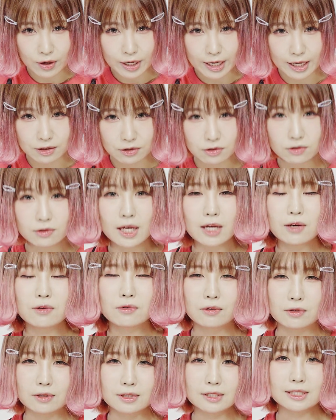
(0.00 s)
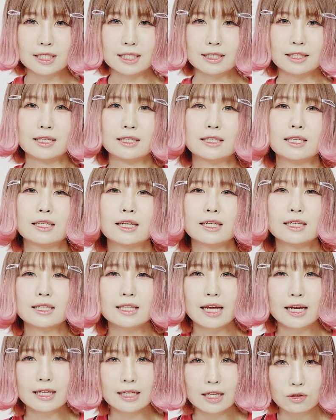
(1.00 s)
えー、通販をさせていただき
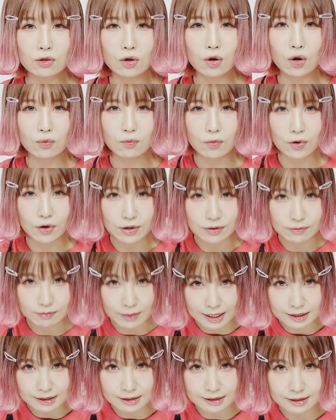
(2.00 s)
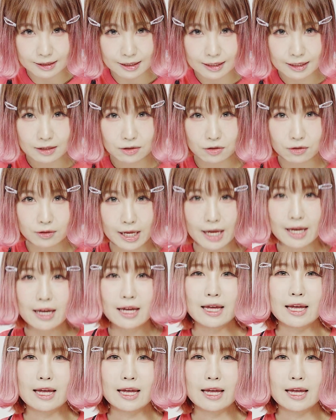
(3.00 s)
たいなと思いますので、